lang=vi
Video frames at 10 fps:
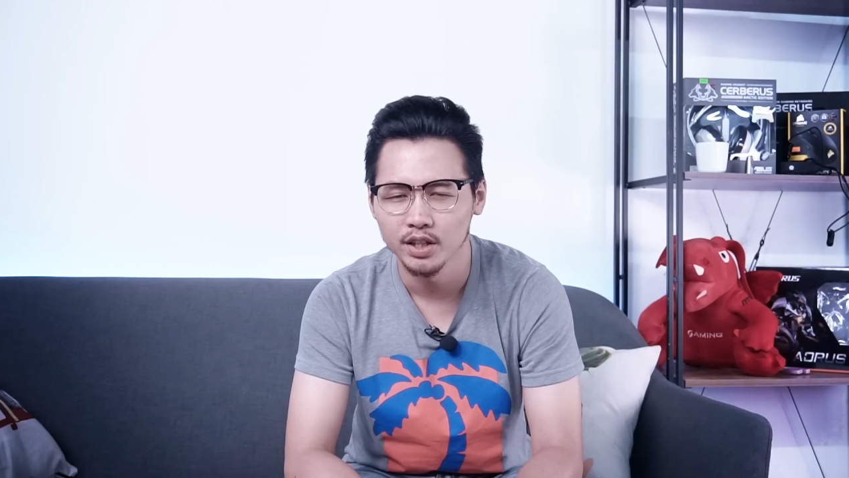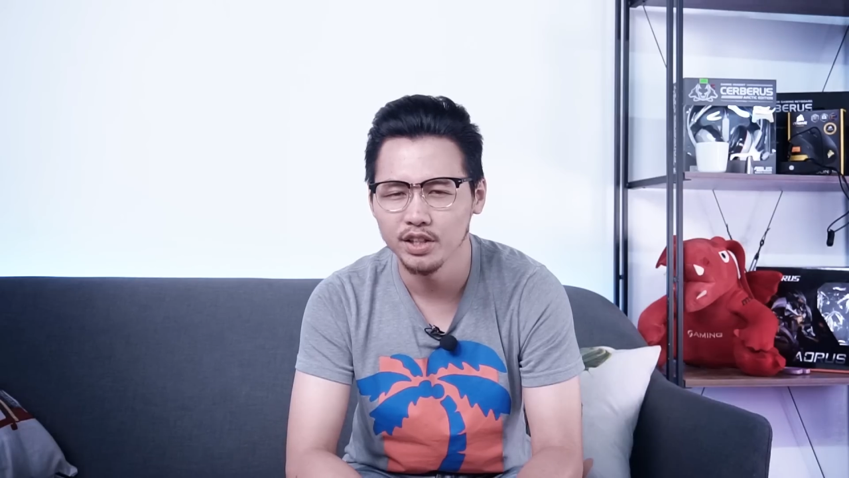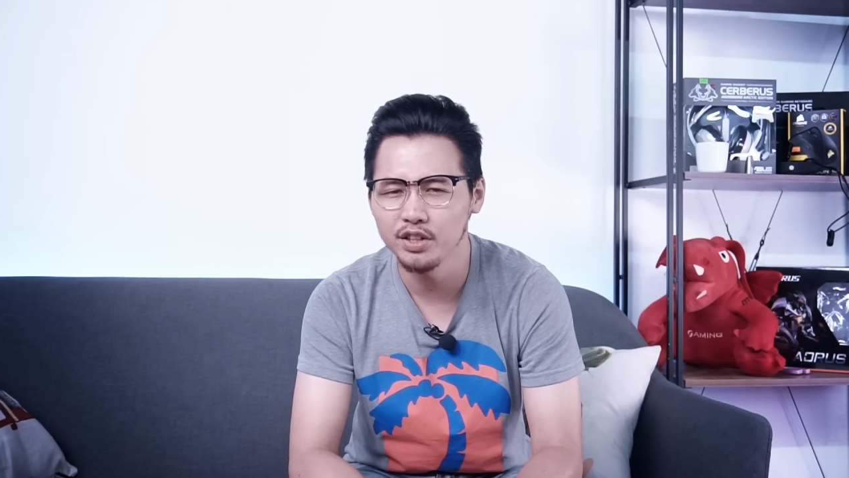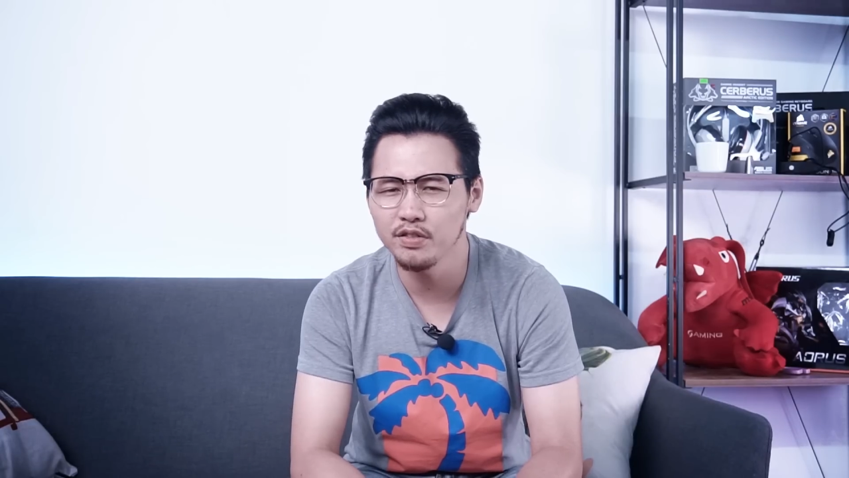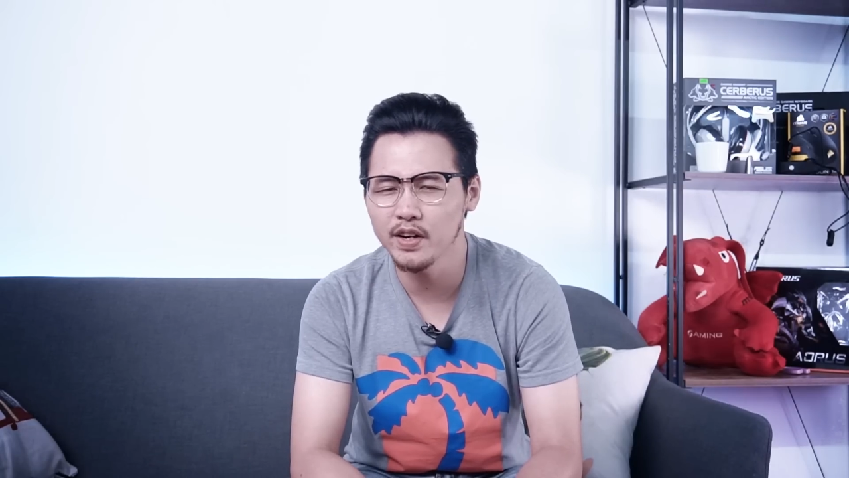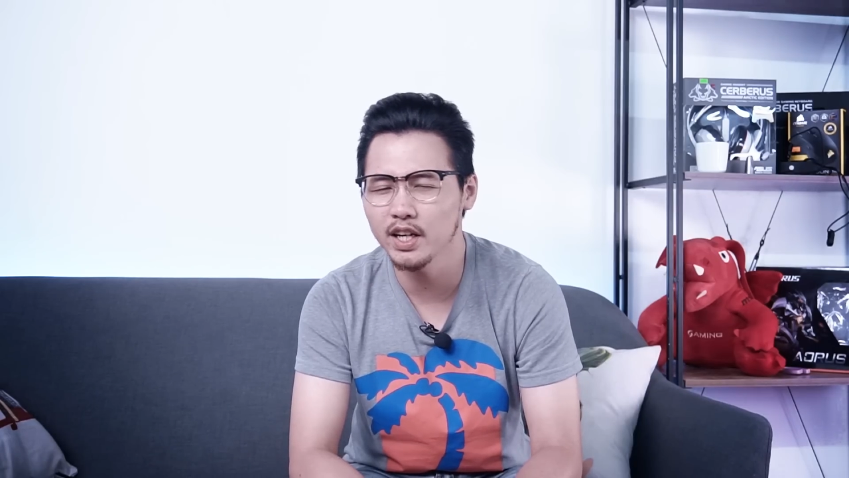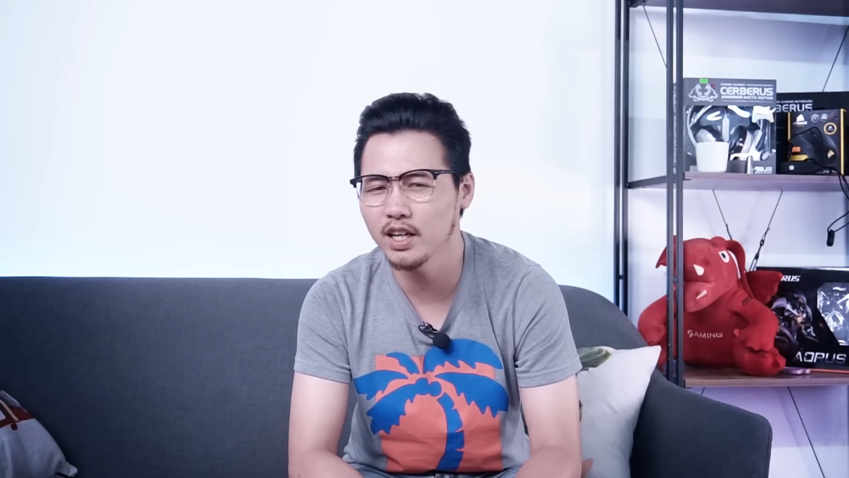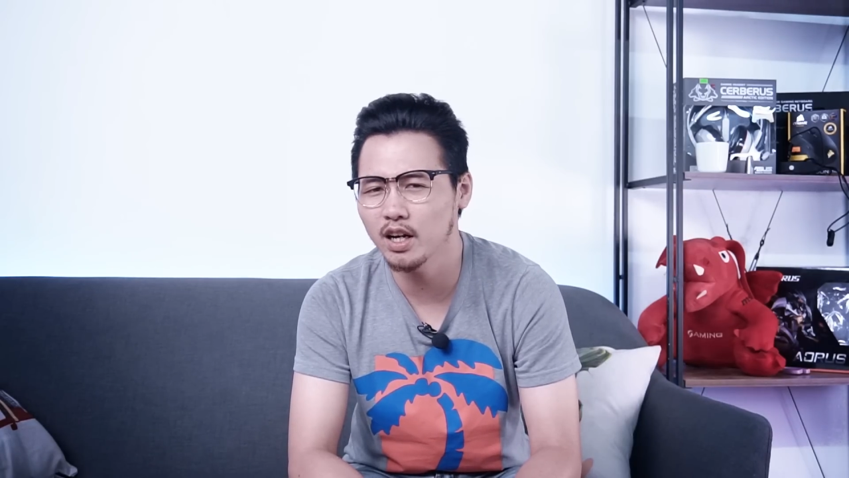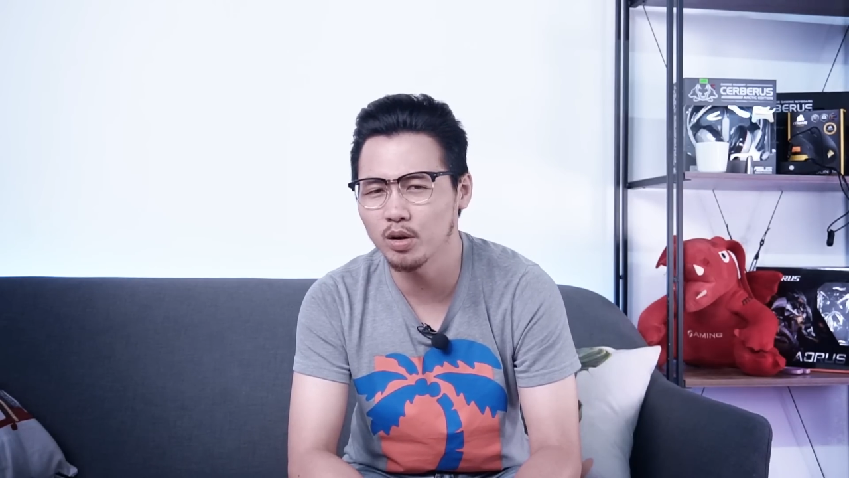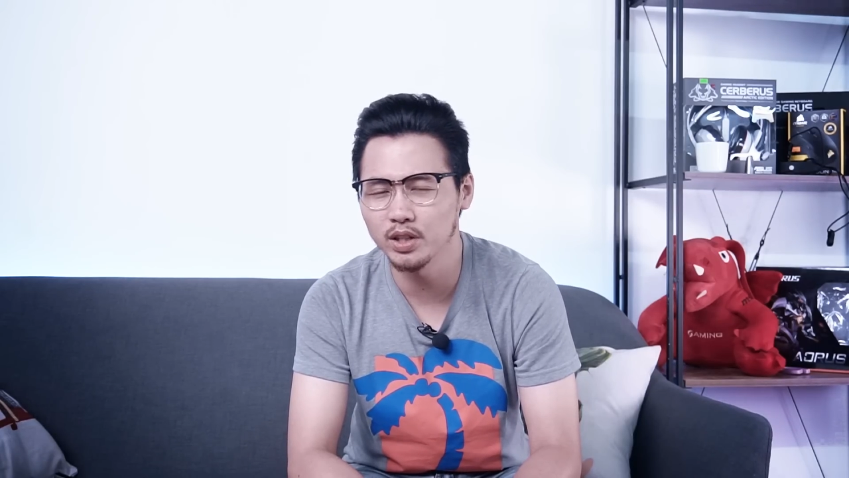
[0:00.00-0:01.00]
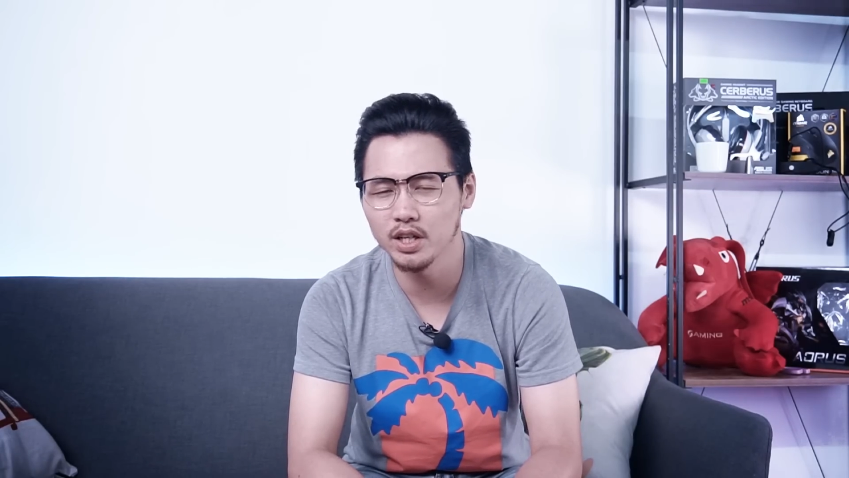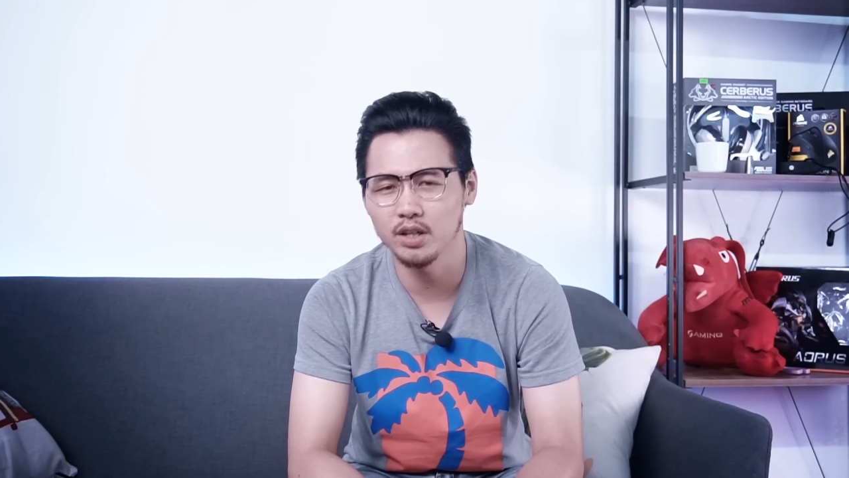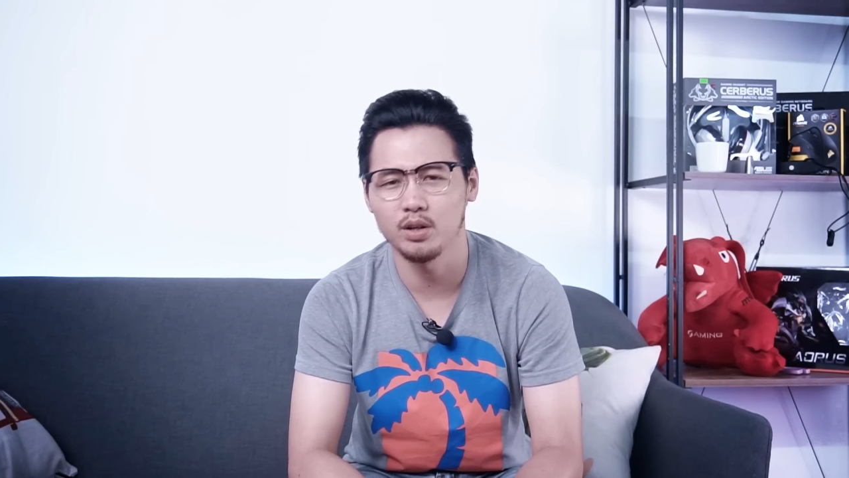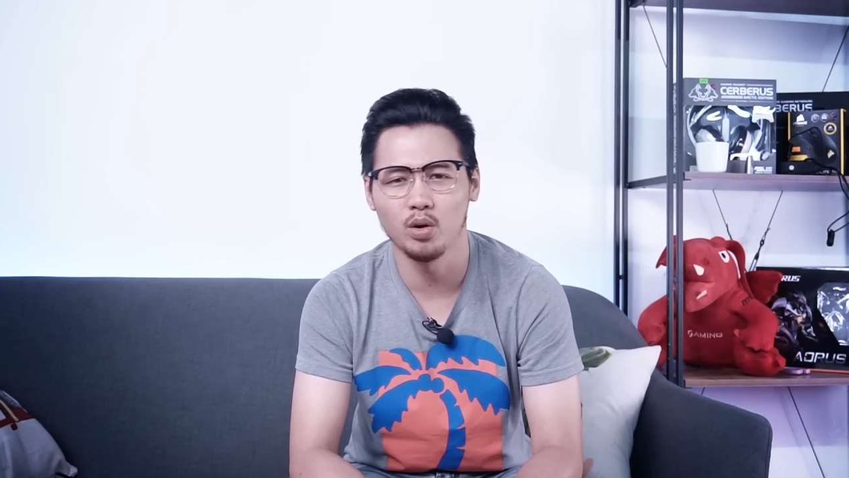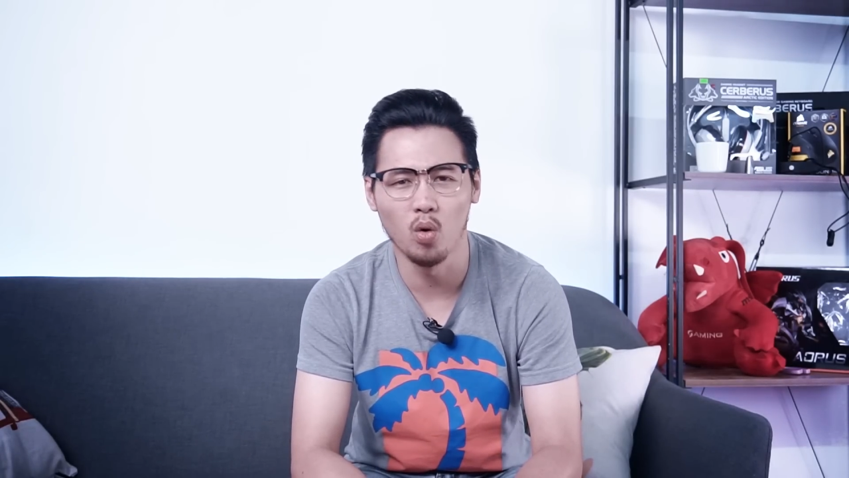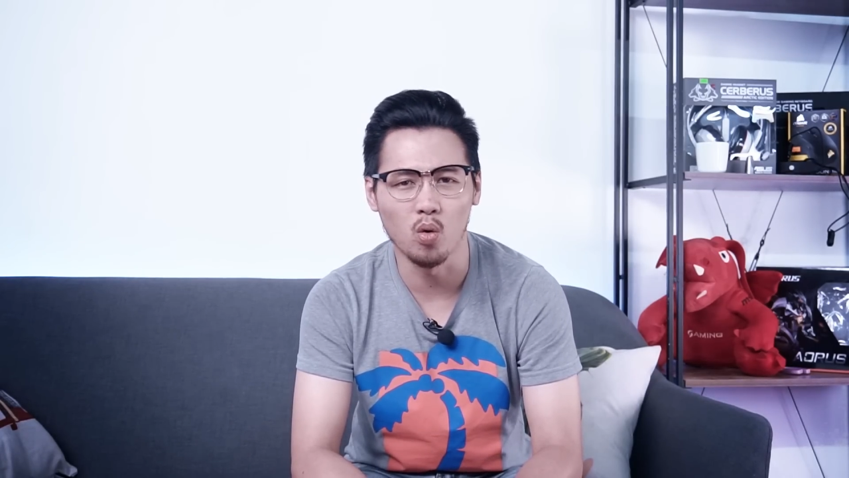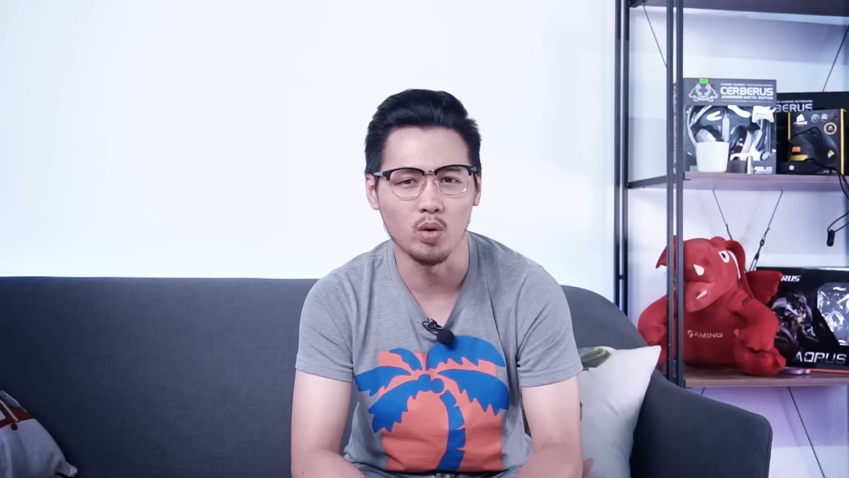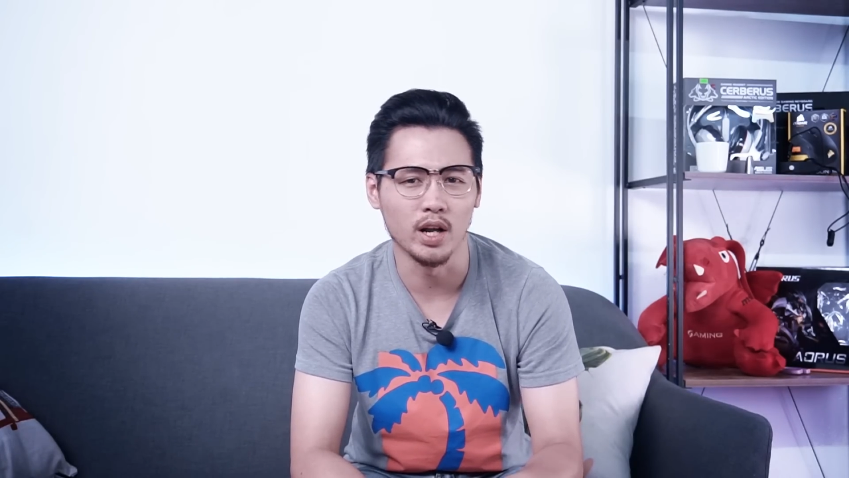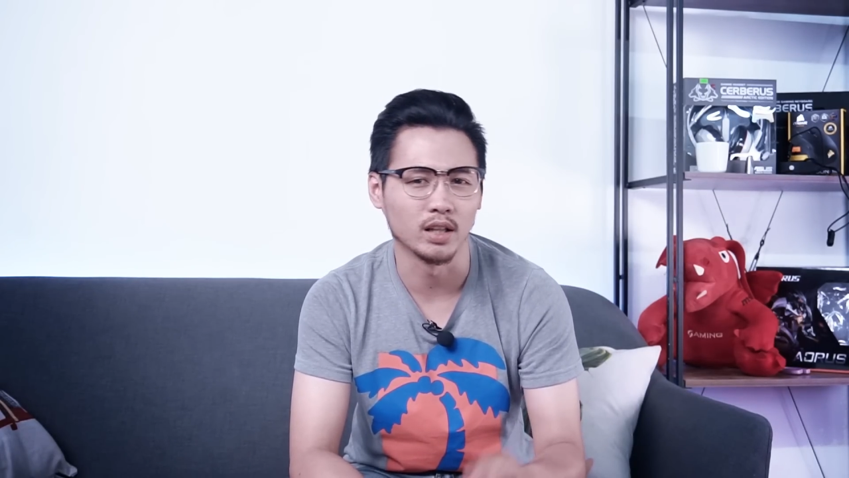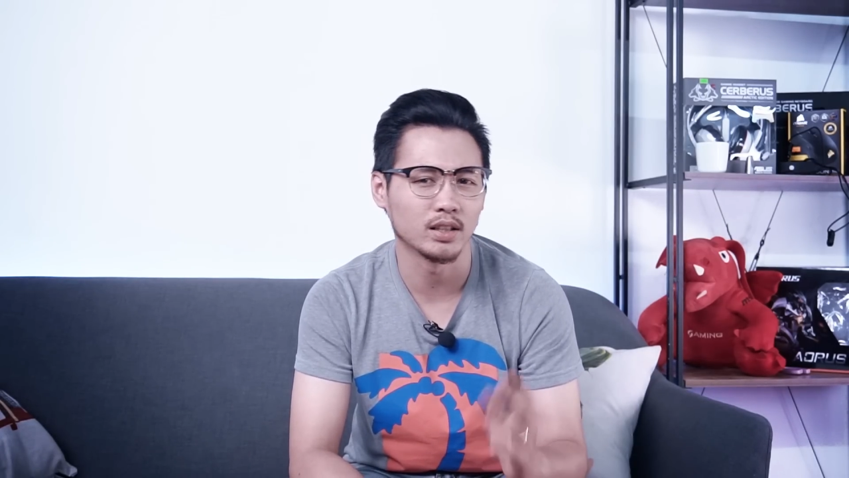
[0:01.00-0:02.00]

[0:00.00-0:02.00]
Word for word: Như vậy là có thể đủ để